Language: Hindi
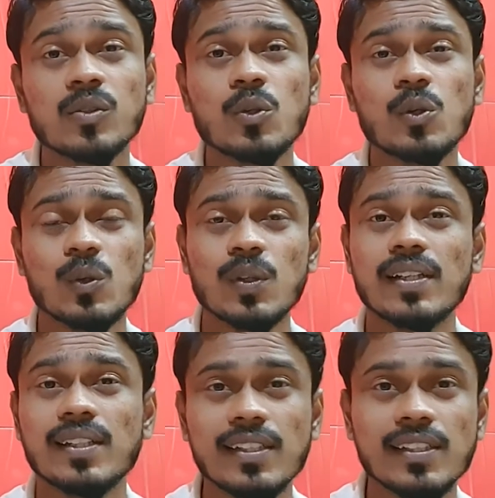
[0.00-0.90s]
तो
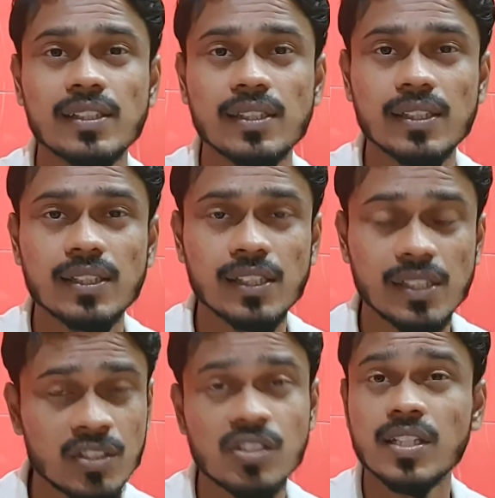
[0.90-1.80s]

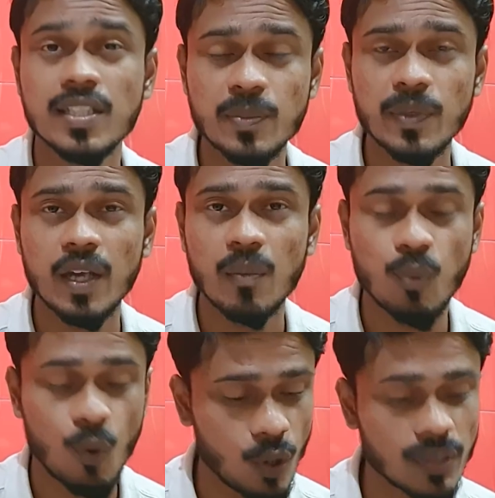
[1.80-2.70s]
इस चीज़ में ना
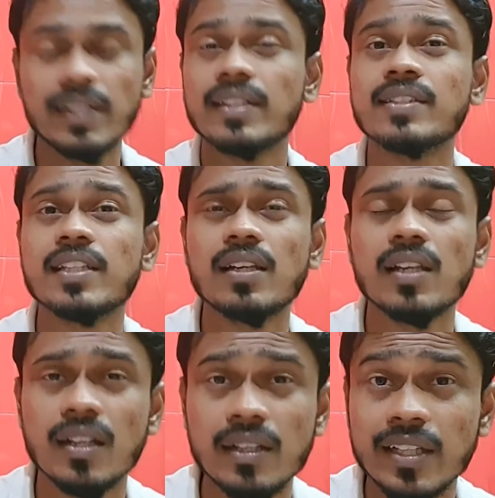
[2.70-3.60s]
बहुत ही अच्छी
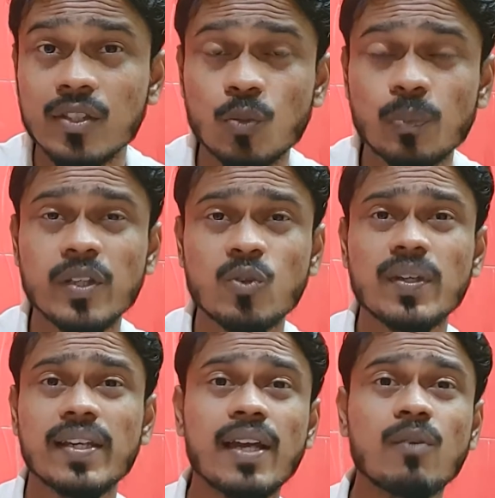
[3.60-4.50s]
लर्निंग छुपी
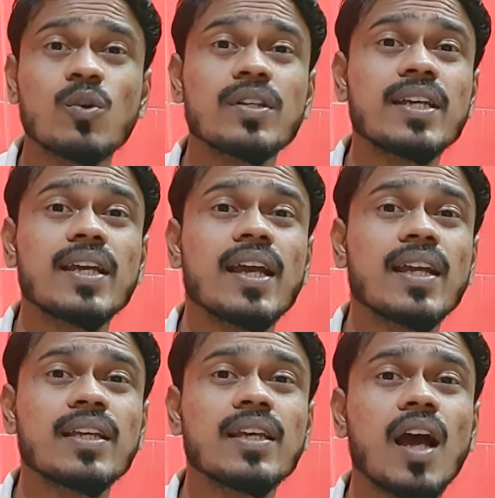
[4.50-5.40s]
हुई है वो ये है
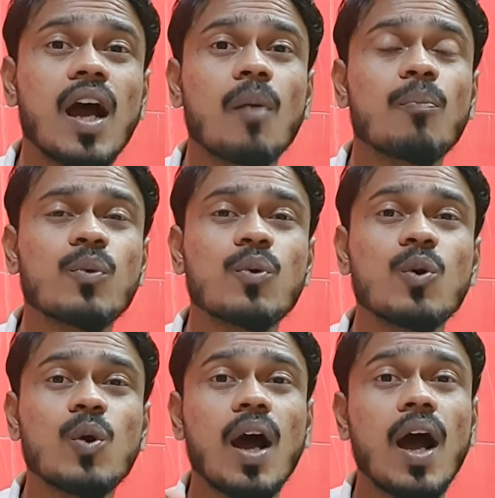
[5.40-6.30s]
कि
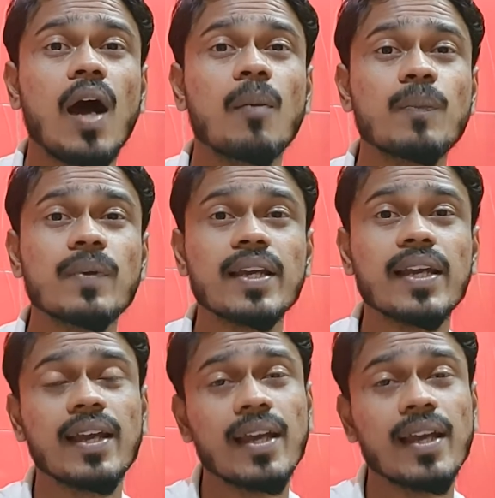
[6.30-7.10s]
आपको आपके